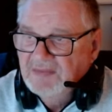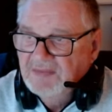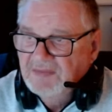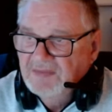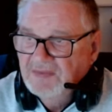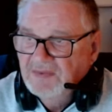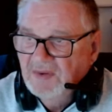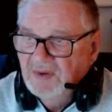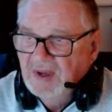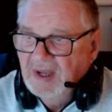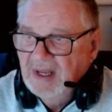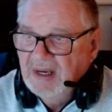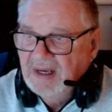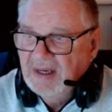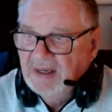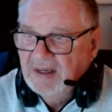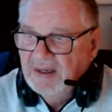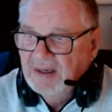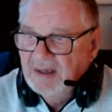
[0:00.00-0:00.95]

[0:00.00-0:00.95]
Forint